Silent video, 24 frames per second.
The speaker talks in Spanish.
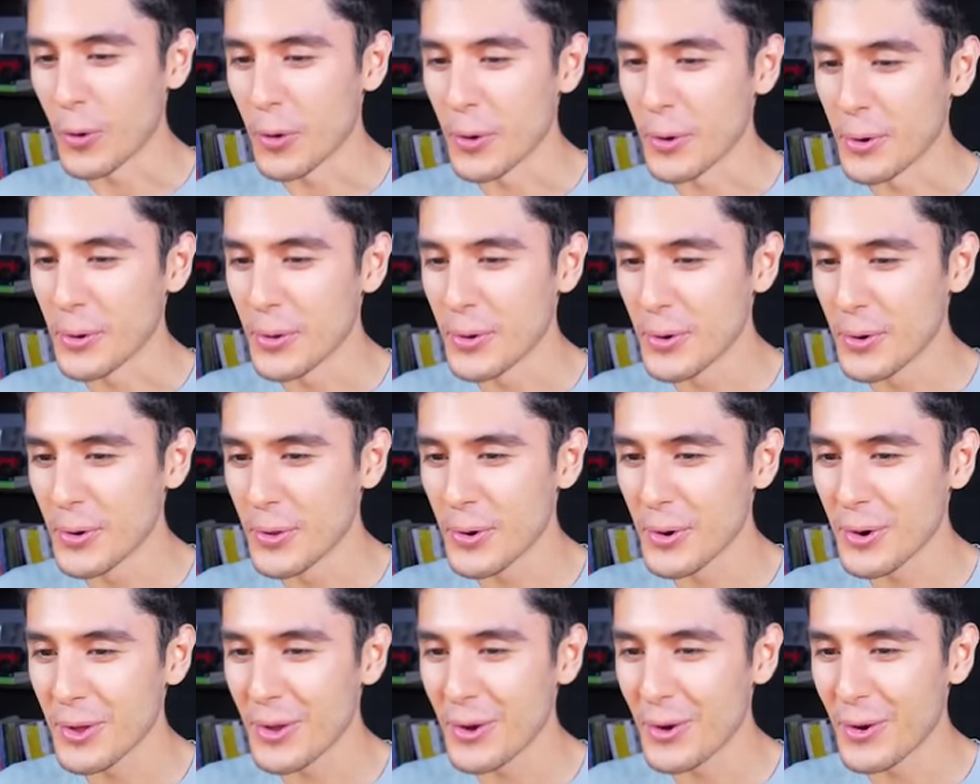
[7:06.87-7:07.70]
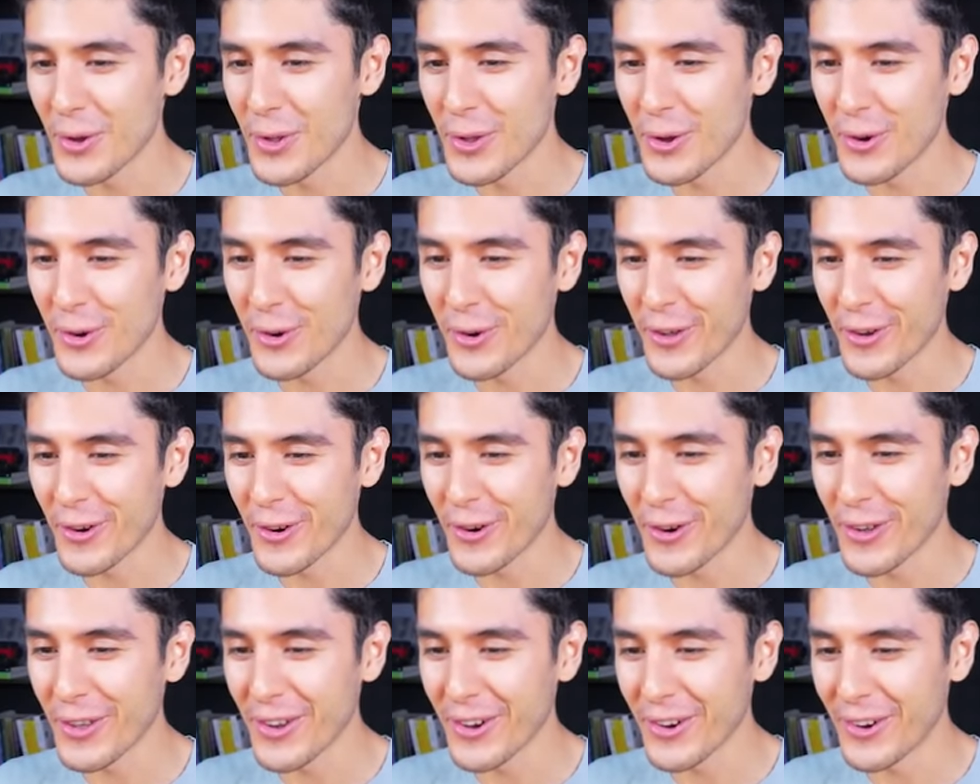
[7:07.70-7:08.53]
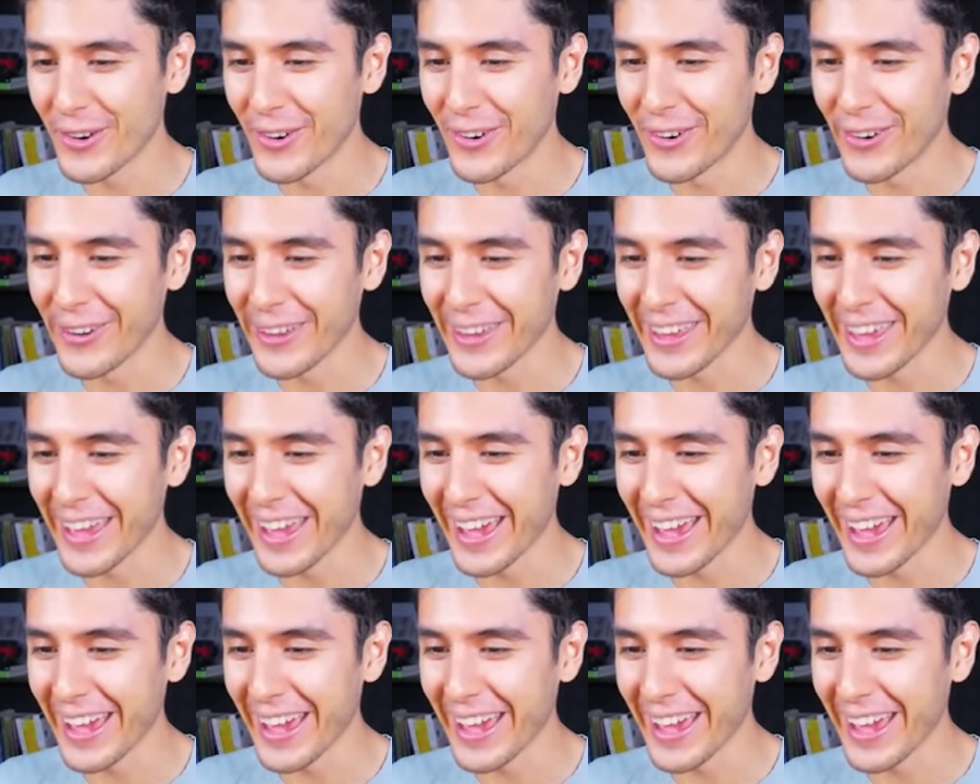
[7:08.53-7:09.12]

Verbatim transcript: Uy, uy, uy, uy, uy, uy, uy, uy,